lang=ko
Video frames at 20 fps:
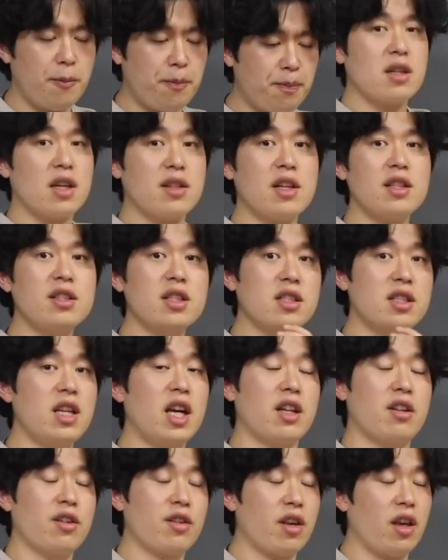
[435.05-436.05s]
그러니까 사실 그냥
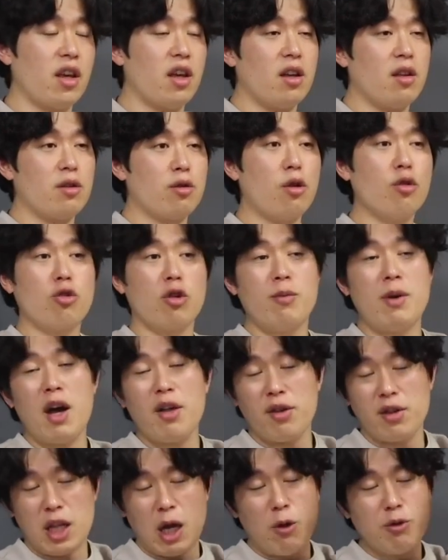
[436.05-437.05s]
이렇게 너 저
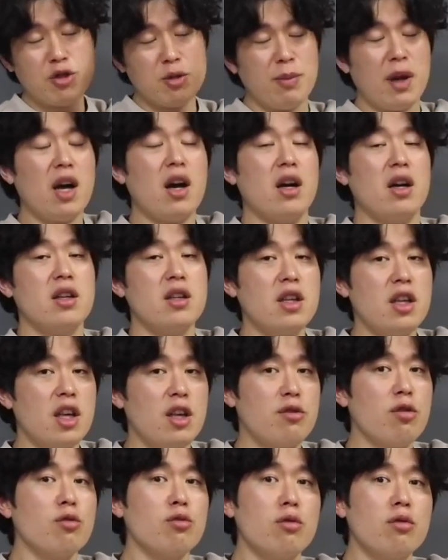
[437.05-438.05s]
방에서 나오지 마. 이
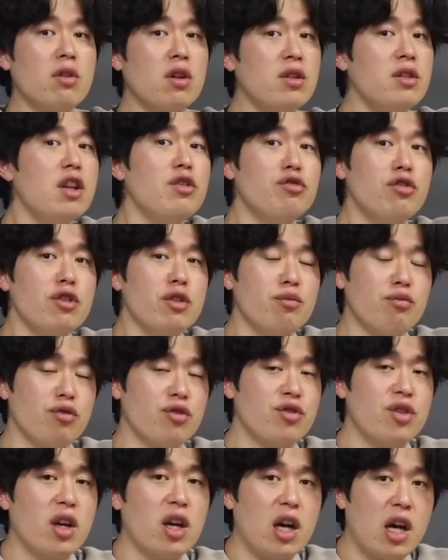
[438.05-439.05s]
정도로 끝낼 수 있는
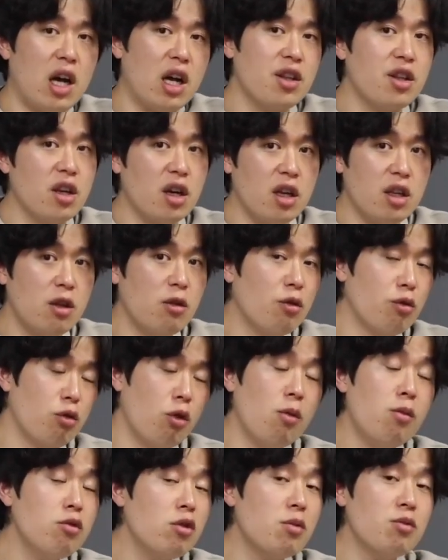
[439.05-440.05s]
문제가 아니야. 이건
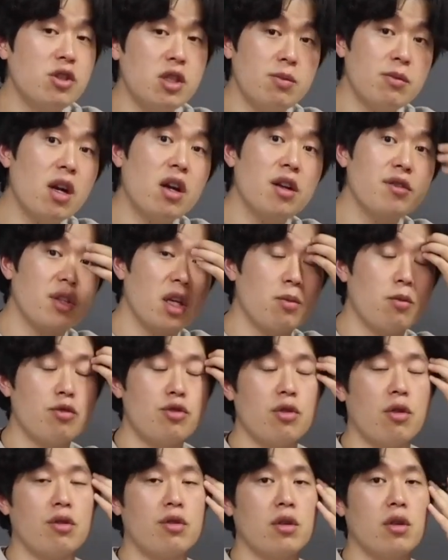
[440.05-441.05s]
너무너무 심각한
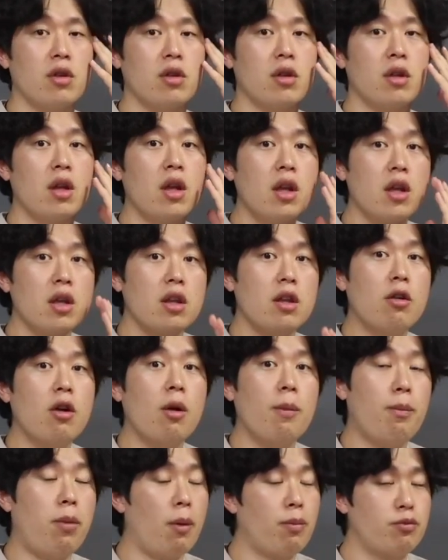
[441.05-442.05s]
잘못이거든.
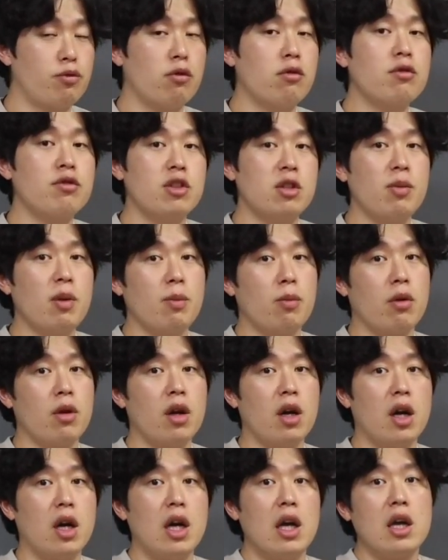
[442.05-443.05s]
이거 법적으로 치면
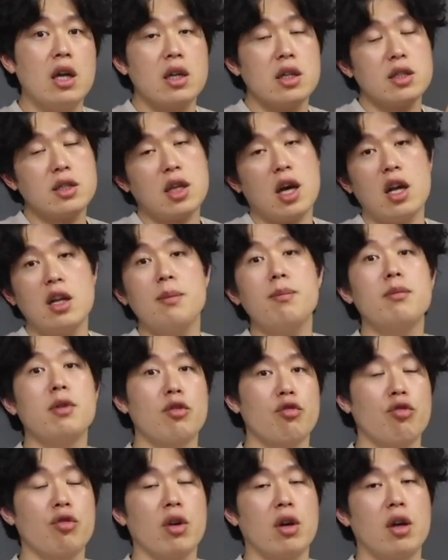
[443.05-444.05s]
뭐야? 살인
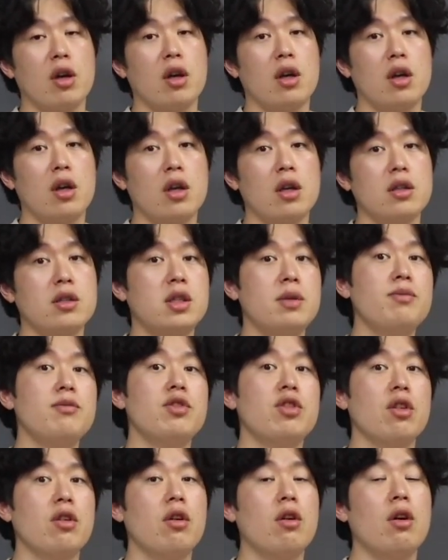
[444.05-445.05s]
미수야.
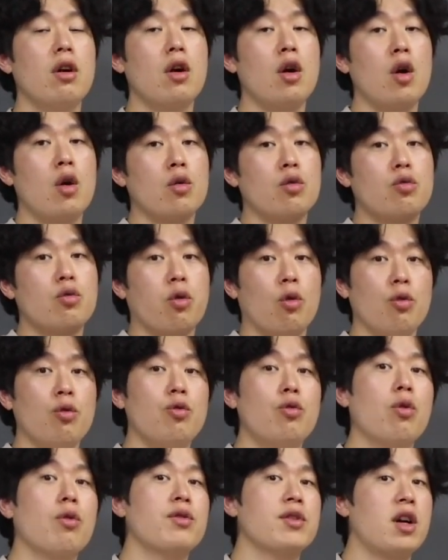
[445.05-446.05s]
심지어
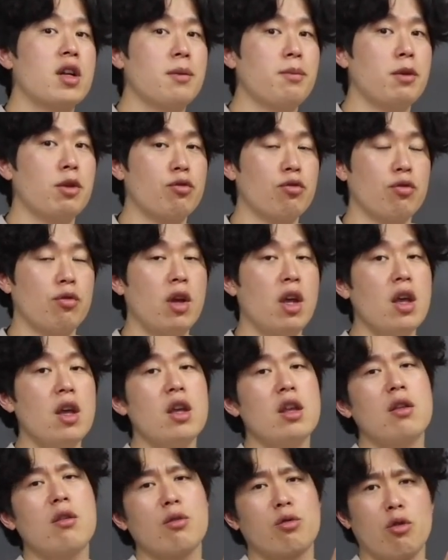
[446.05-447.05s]
존속 살인 미수.
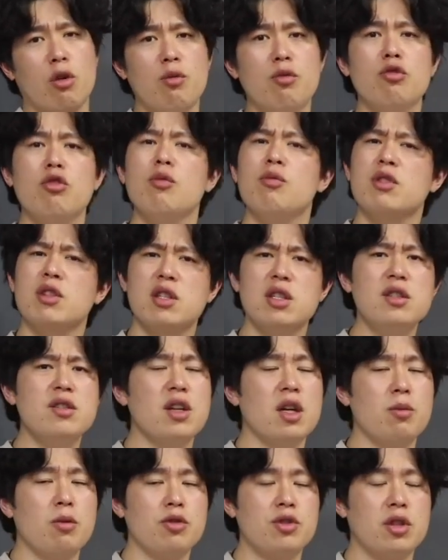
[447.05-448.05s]
이거 너무너무 큰
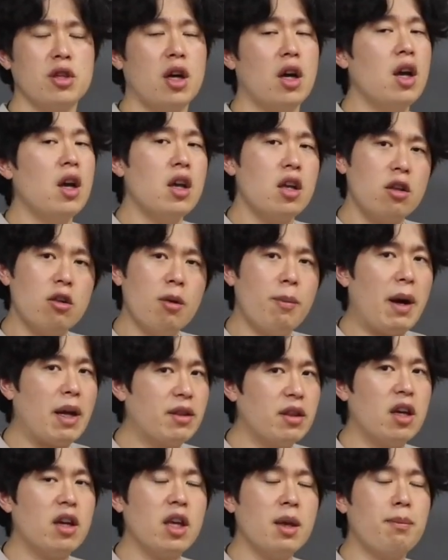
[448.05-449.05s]
잘못이야. 이거
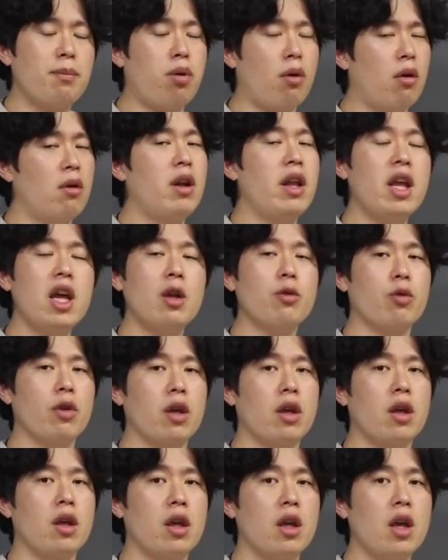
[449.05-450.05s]
마땅히 벌해야
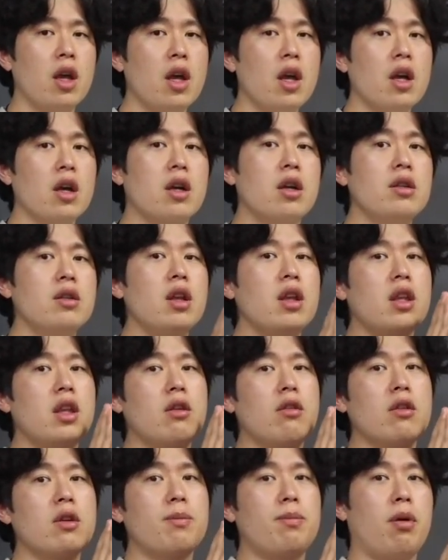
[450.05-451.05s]
돼. 근데
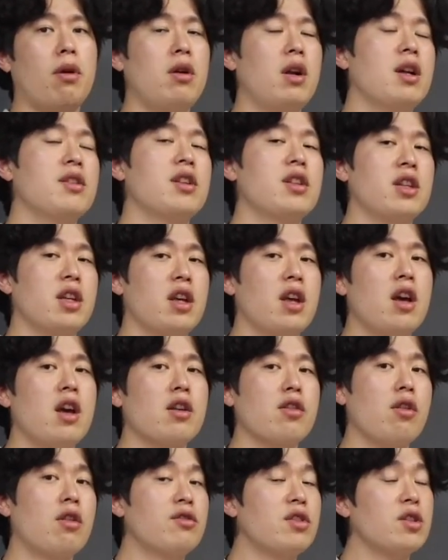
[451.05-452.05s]
이거를 벌하자니
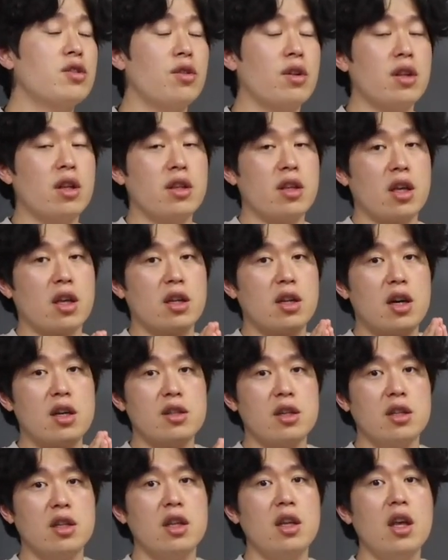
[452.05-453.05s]
경찰서에다 얘기를
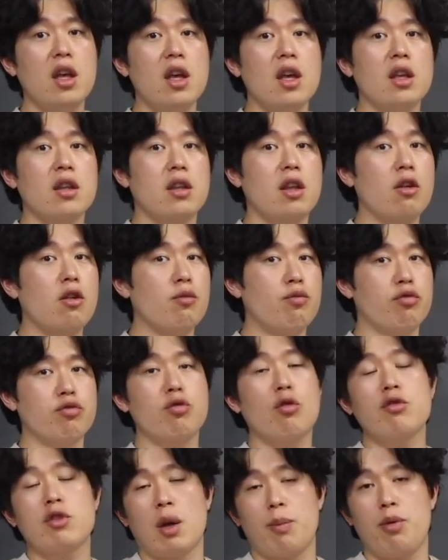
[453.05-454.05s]
하자니 얘 이거
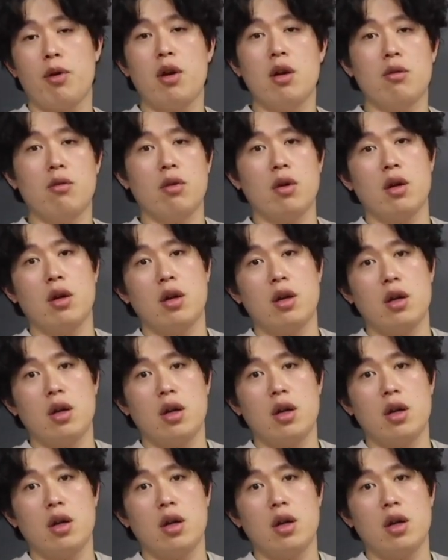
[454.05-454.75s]
무조건 잡혀갈 거야.